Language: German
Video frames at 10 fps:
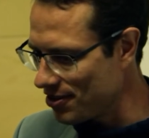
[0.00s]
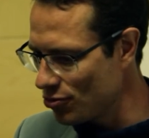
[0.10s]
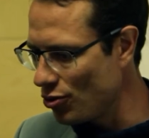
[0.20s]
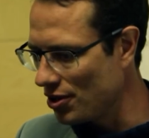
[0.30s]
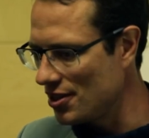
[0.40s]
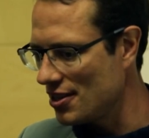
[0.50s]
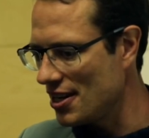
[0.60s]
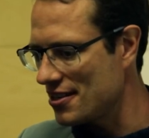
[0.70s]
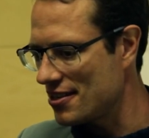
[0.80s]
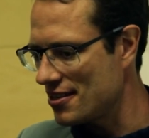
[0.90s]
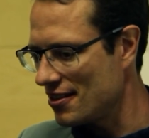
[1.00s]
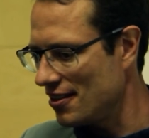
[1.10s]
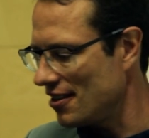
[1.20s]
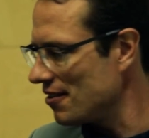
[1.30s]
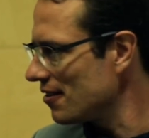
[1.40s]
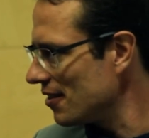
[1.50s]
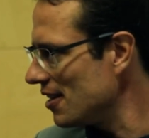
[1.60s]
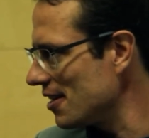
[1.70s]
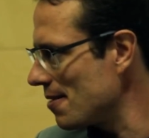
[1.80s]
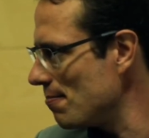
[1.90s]
versuchen, dass
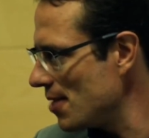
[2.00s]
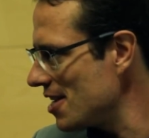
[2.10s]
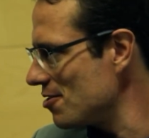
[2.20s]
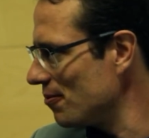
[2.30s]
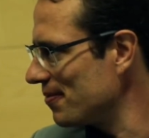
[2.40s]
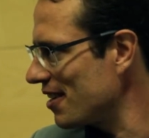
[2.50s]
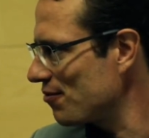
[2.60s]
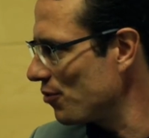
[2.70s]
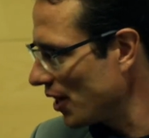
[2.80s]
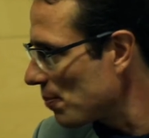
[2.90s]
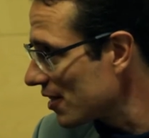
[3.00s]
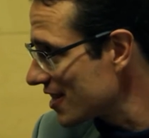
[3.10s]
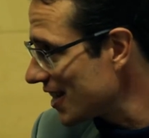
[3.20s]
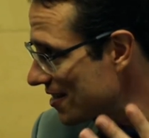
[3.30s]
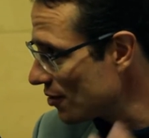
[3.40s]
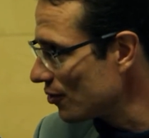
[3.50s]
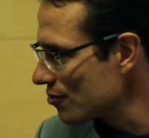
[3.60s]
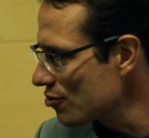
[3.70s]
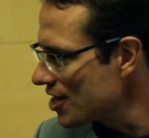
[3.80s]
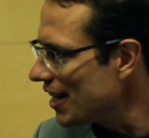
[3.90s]
äh, in dem Medium, das für Repräsentation
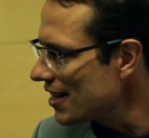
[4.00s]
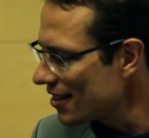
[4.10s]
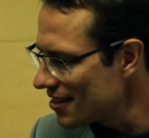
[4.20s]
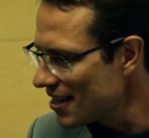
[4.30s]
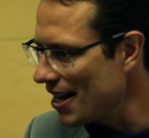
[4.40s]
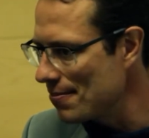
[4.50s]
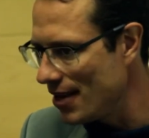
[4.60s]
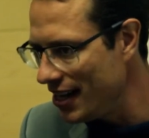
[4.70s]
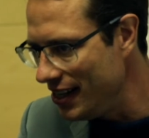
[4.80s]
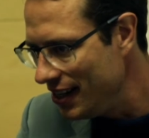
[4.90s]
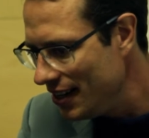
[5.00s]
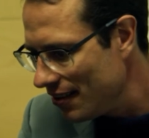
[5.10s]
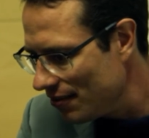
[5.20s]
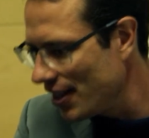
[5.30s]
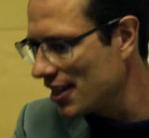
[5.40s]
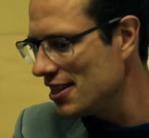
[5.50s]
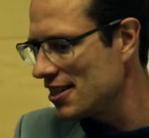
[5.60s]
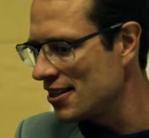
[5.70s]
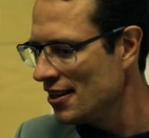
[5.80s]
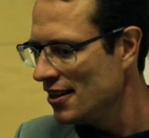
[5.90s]
zuständig ist, einmal
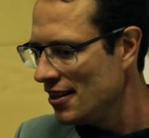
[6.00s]
wirklich